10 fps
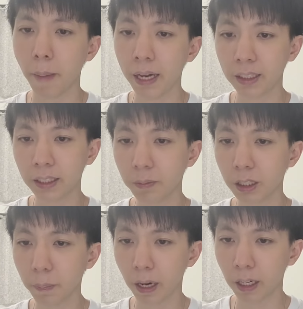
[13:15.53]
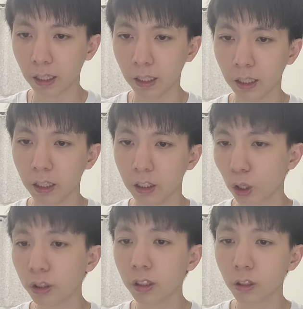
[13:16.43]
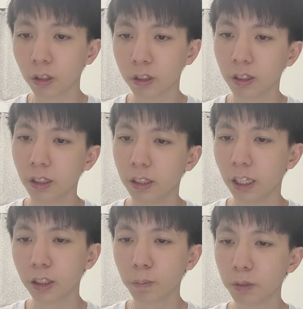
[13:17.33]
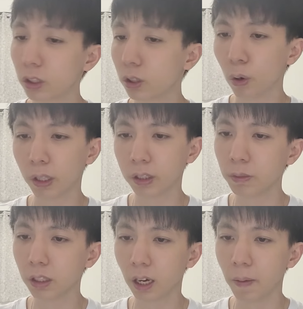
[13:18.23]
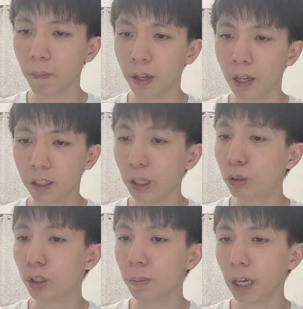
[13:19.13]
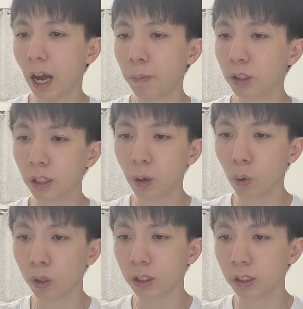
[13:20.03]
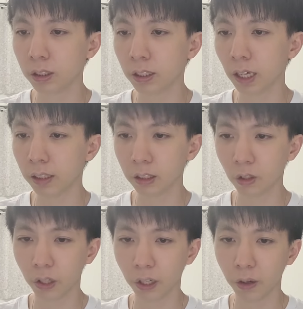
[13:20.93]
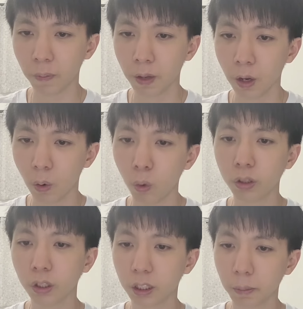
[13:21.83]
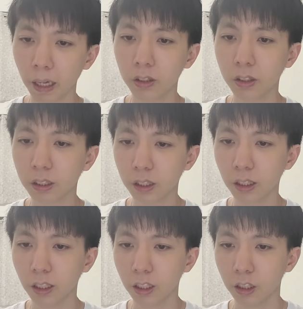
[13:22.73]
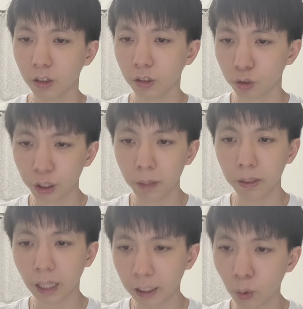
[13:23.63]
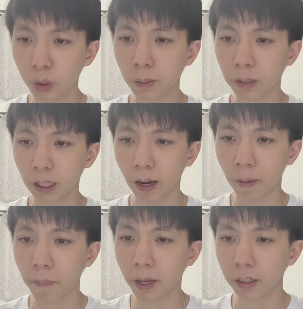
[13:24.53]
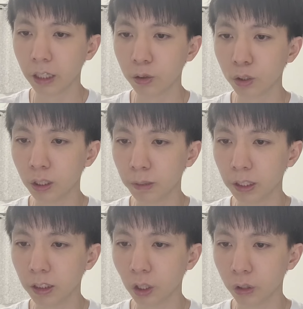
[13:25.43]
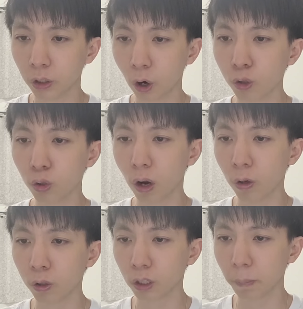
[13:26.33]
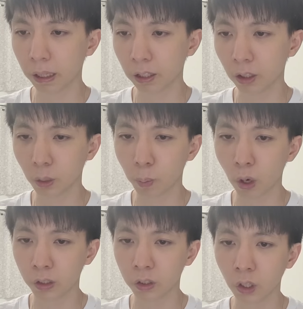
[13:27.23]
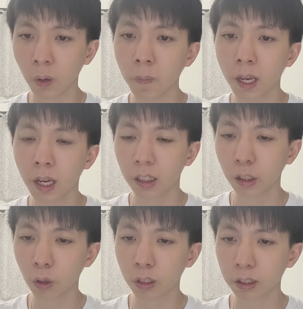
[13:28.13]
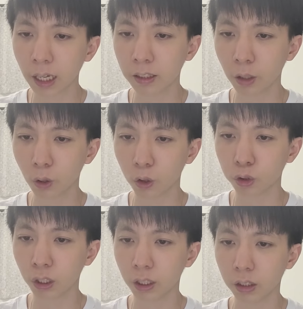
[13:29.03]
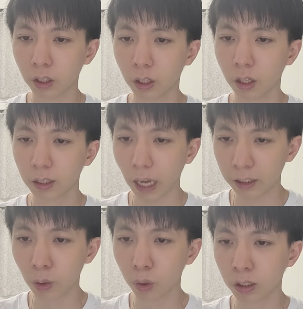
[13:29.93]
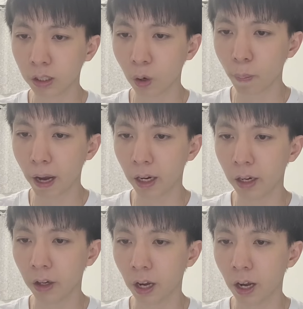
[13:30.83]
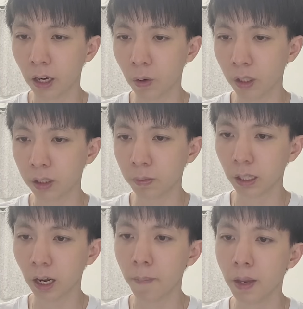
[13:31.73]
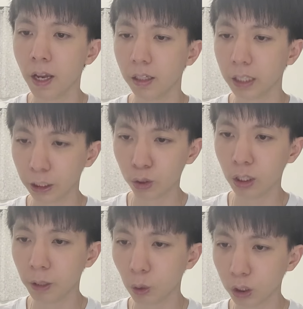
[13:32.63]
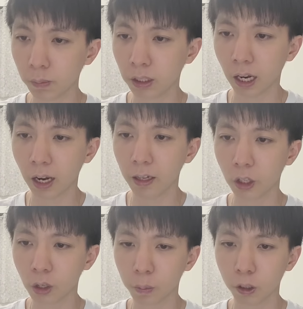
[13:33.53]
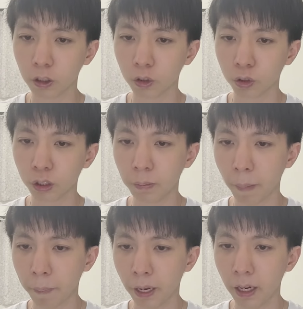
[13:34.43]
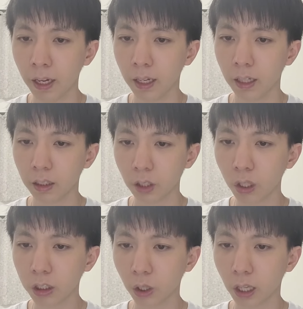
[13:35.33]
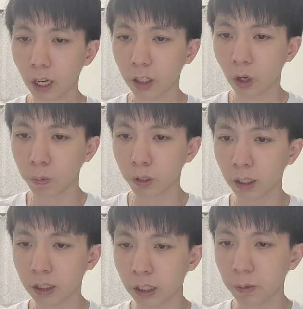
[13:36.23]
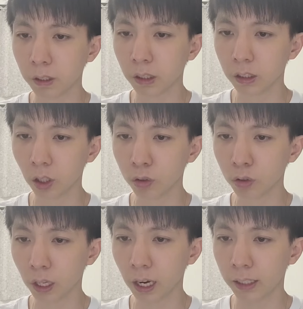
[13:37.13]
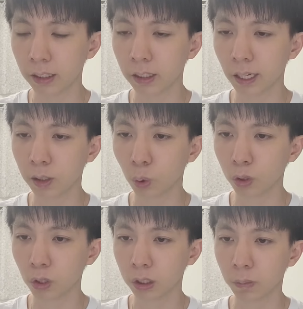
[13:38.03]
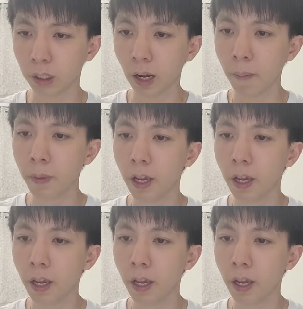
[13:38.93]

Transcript: 많은 사람들이 말하길 저는 그것을 예전부터 들어왔습니다. 예수님은 아무 때나 오시지 않을 거예요. 오든지 말든지 주님은 다시 오십니다. 예수님을 저는 얼굴과 얼굴을 맞대어서 보았어요. 그리고 그 상태로 주님께서 다시 오신다고 말하여라 라고 했습니다. 예수님은 오십니다. 여러분, 주님 앞에 서기 전에 여러분의 집을 천국에 가지는 게 좋을 것입니다.